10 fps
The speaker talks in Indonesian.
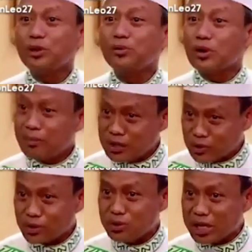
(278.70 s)

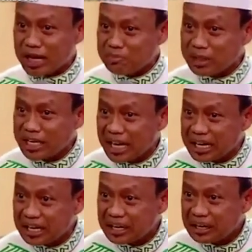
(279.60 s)
Ibu-ibu masuk kubur ada
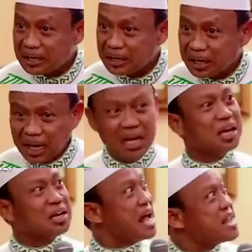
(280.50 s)
pilihan
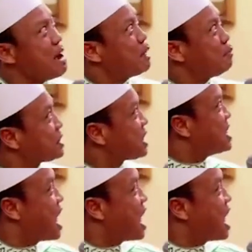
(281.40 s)
eh, nggak nyaman